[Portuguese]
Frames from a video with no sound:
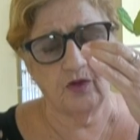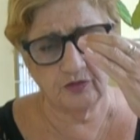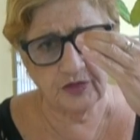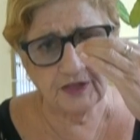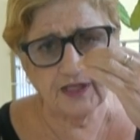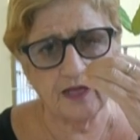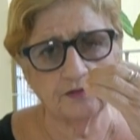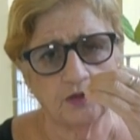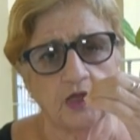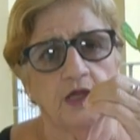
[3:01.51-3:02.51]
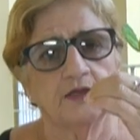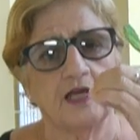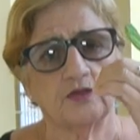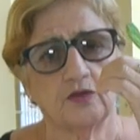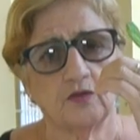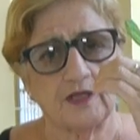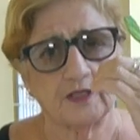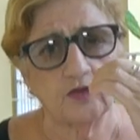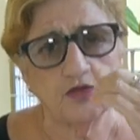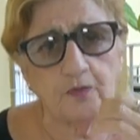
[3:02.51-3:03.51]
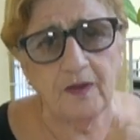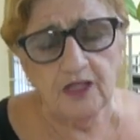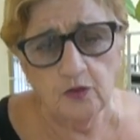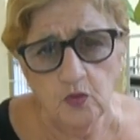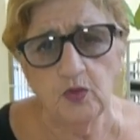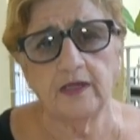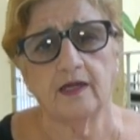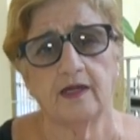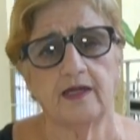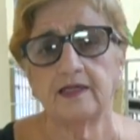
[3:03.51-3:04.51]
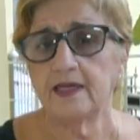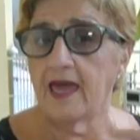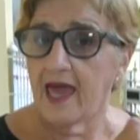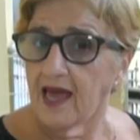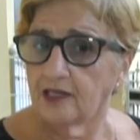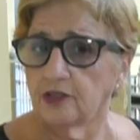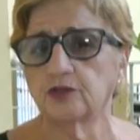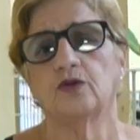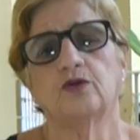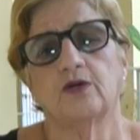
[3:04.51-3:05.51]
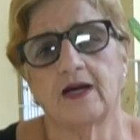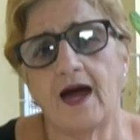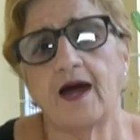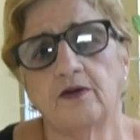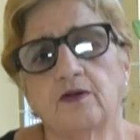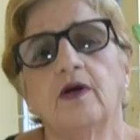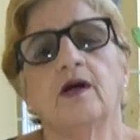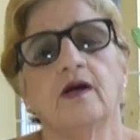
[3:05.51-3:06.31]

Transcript: nosso Estado da situação de penúria em que eles colocaram,